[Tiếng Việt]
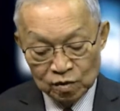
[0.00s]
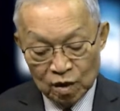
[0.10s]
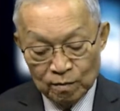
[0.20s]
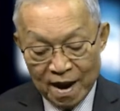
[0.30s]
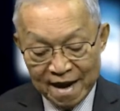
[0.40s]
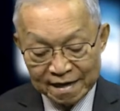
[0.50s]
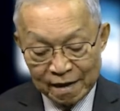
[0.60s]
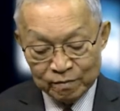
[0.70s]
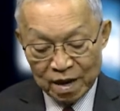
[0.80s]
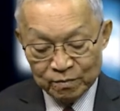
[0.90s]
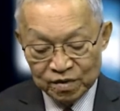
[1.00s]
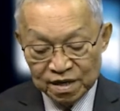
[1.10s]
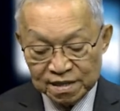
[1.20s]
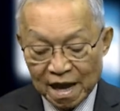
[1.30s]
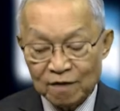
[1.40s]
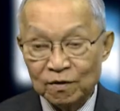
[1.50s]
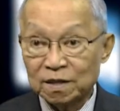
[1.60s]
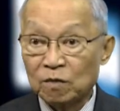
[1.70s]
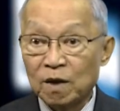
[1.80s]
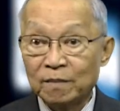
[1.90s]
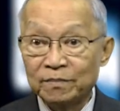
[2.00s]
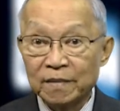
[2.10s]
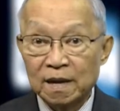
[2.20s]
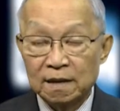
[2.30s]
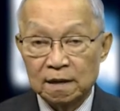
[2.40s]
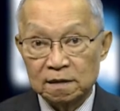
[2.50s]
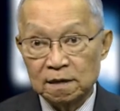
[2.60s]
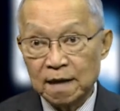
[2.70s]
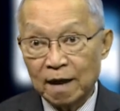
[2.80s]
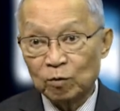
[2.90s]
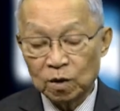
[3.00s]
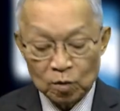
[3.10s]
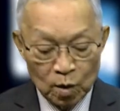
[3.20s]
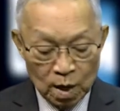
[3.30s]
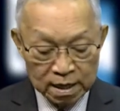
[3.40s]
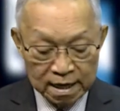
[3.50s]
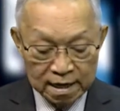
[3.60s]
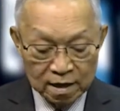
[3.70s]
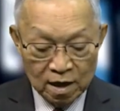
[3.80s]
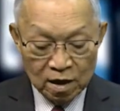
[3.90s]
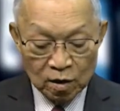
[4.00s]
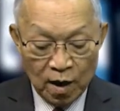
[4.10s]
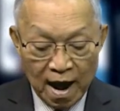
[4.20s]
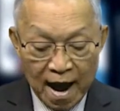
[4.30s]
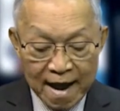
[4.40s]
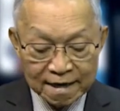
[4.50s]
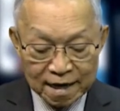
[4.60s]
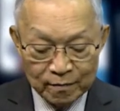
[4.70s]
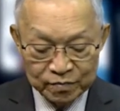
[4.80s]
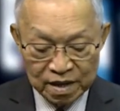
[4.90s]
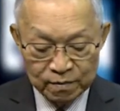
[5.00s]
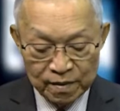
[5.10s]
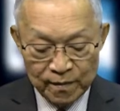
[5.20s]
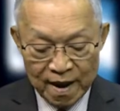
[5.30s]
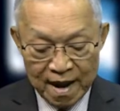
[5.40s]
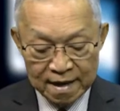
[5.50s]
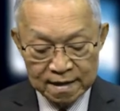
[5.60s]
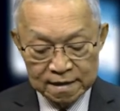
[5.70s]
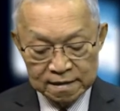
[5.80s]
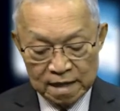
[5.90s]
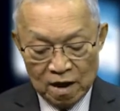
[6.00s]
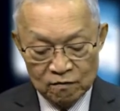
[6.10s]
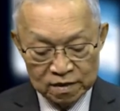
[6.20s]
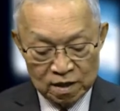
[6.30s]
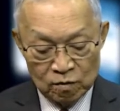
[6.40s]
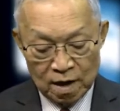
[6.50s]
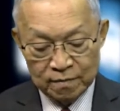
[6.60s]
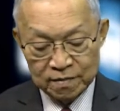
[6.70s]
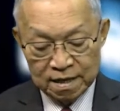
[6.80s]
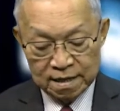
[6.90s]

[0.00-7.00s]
có 350 tàu và tàu ngầm, lực lượng hải quân của Hoa Kỳ có 293 tàu và tàu ngầm.